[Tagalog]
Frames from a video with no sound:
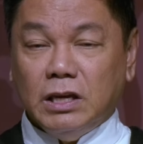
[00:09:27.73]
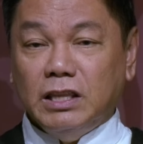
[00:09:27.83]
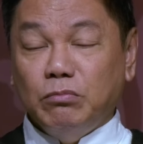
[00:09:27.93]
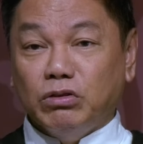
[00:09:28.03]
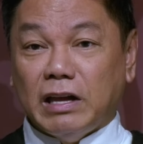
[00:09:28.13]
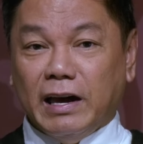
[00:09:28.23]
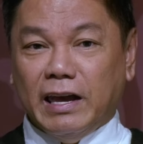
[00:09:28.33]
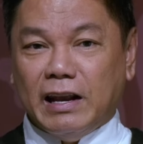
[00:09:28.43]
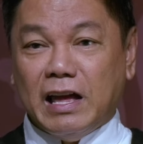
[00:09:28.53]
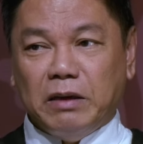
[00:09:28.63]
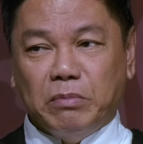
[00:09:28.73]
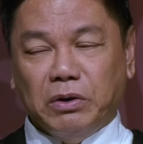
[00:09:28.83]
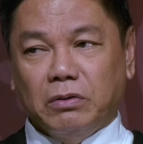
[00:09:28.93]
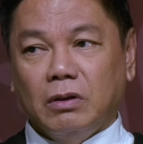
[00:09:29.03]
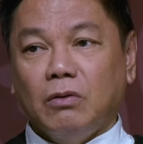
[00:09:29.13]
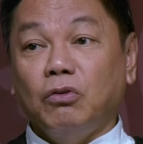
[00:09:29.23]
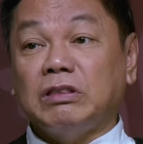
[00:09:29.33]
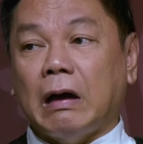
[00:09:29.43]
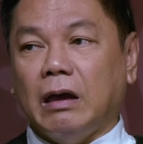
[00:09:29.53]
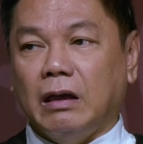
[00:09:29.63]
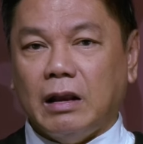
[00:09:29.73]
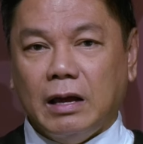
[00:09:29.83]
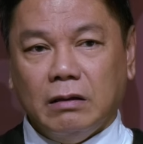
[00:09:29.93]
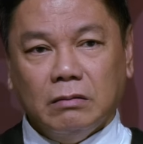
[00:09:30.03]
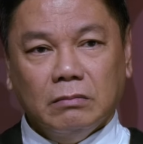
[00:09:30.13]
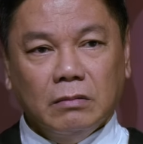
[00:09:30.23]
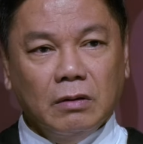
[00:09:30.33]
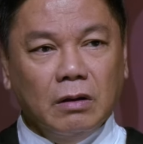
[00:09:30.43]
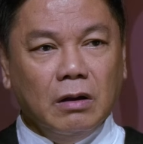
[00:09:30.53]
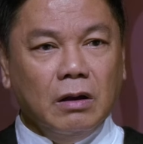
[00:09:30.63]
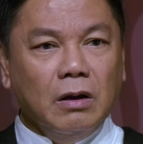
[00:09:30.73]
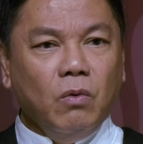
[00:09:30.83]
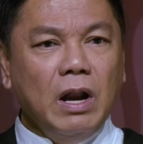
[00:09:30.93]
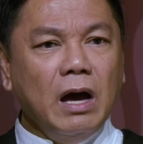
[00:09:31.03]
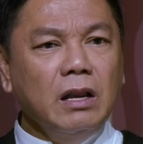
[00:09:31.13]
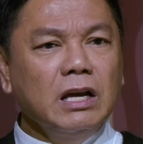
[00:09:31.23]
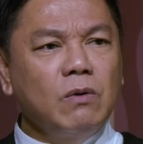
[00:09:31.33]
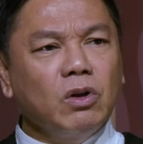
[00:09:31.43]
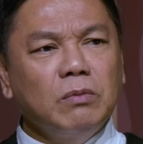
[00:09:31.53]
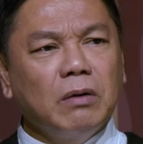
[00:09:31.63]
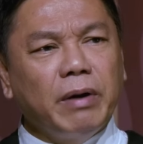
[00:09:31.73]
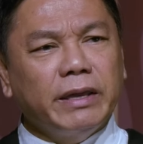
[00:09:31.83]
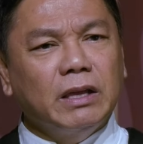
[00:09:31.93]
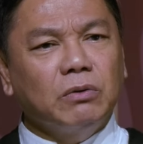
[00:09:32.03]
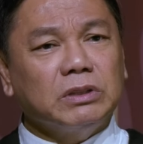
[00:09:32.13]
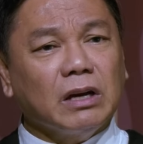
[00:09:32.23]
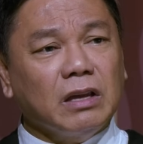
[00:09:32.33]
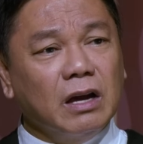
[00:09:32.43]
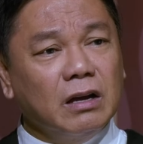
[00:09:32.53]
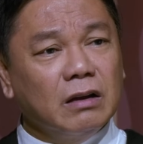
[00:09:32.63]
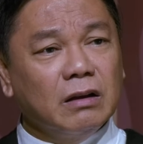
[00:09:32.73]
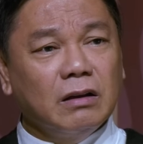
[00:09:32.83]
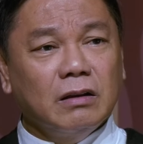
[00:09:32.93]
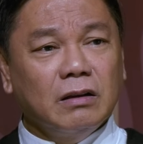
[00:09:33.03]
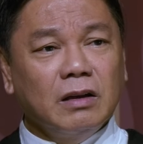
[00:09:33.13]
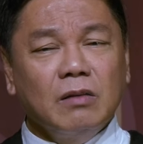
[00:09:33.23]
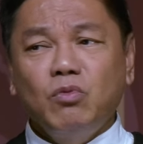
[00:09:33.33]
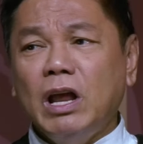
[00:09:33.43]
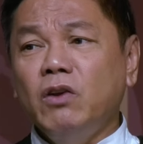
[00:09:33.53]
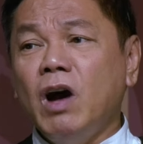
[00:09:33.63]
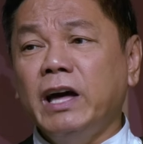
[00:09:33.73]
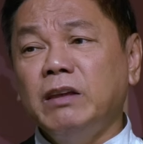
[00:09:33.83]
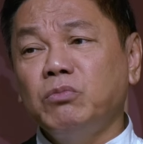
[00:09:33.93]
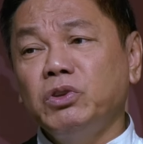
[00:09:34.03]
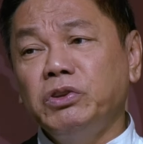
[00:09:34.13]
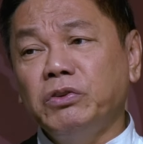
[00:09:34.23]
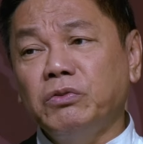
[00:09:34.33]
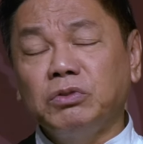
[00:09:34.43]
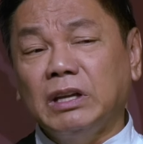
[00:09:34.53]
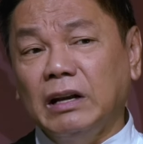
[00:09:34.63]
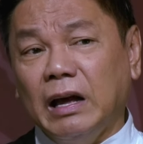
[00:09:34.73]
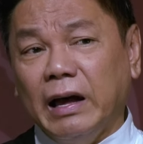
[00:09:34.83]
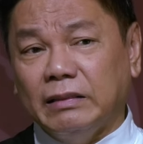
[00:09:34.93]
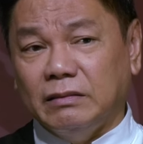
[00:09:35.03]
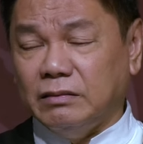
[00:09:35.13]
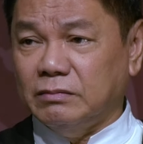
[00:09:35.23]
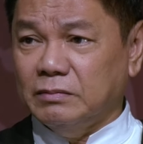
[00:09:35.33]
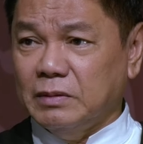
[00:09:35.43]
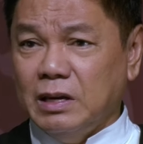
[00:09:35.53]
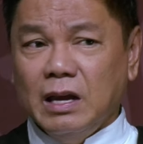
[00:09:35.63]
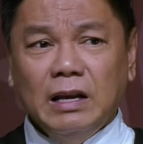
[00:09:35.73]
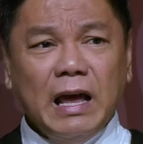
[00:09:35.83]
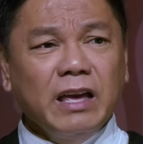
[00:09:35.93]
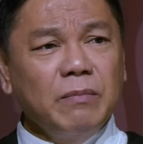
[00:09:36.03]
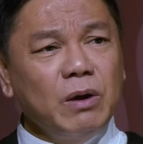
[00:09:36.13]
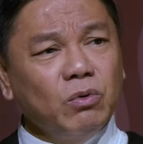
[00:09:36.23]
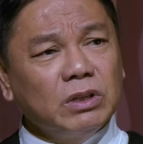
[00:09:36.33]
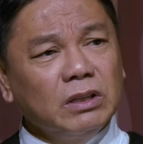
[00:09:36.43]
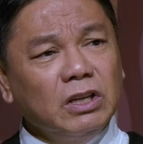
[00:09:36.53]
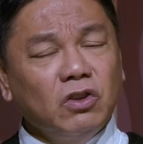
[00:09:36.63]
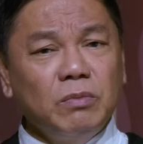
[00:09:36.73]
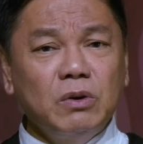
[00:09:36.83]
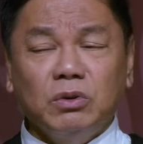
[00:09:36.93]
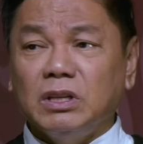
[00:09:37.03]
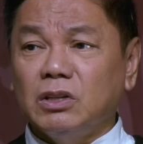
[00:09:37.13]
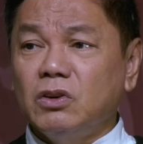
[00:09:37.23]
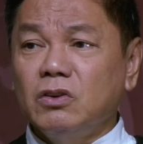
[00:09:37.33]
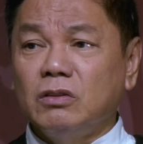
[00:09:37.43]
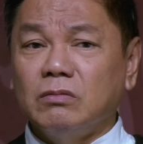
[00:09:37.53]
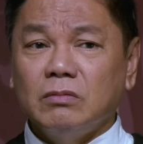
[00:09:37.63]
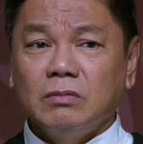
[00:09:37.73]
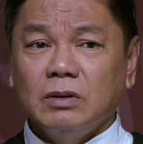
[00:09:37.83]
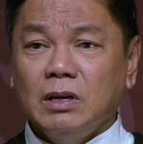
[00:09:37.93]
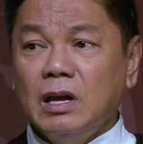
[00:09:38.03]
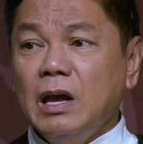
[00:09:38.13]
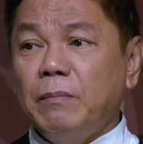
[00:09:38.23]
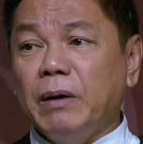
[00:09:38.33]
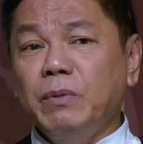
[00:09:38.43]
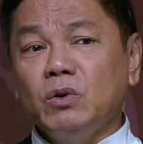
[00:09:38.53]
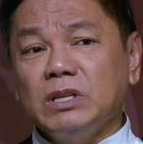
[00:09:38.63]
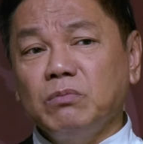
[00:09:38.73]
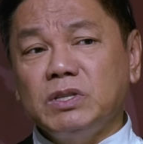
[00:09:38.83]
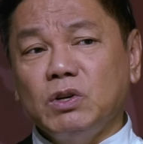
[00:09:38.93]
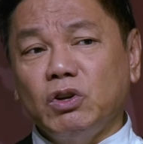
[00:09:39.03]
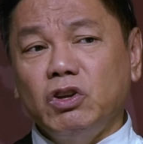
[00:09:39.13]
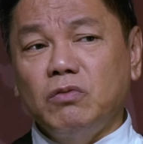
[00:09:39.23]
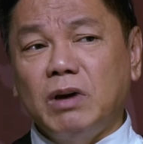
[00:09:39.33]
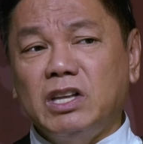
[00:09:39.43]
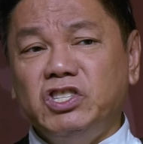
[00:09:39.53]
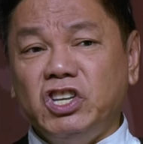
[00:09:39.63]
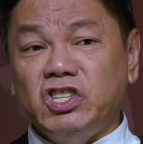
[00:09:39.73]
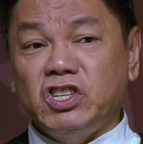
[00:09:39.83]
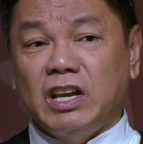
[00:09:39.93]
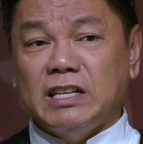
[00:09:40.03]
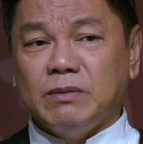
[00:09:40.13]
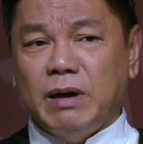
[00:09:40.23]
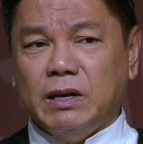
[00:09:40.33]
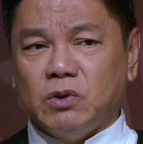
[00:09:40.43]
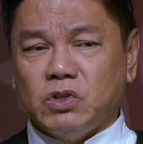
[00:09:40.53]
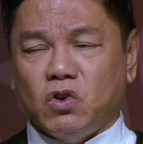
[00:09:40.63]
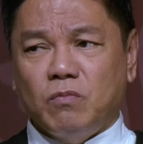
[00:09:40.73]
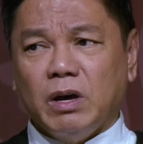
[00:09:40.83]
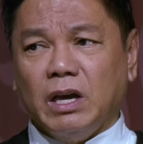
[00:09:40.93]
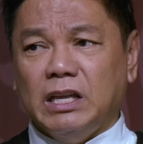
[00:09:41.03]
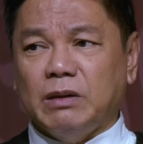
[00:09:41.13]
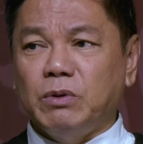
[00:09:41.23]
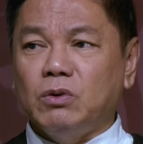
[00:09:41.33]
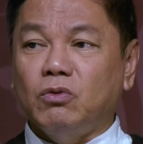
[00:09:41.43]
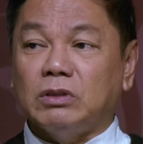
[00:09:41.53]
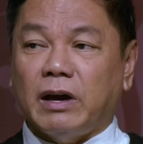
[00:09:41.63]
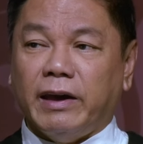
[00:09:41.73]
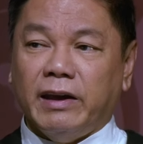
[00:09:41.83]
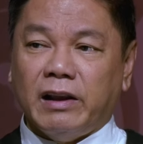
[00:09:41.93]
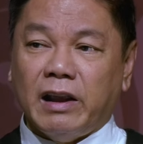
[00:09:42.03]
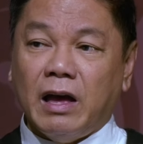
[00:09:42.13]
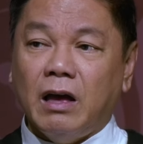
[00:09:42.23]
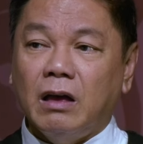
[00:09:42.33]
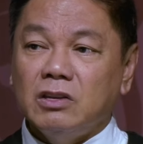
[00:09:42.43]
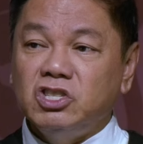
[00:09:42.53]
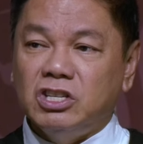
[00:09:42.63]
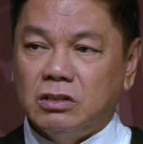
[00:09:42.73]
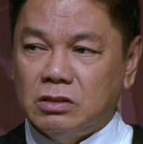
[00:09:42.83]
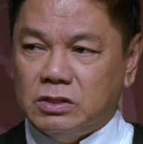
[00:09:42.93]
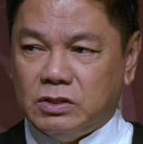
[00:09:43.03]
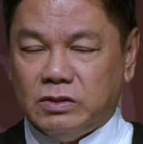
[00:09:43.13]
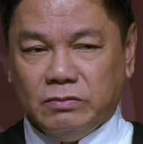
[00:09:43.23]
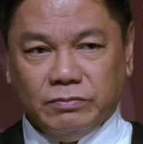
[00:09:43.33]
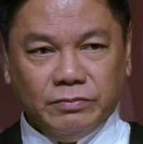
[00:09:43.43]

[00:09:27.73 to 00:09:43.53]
Hindi butangera, iba yun. Utangera. Wala ka nang ginawa kundi magbayad ng utang niya. Mula nung honeymoon nyo, utang lahat. Lagi may utang dito, may utang doon. Pag binuksan mo siguro yung mga jeans niya, nasa microscope, makikita mo yung utangera jeans.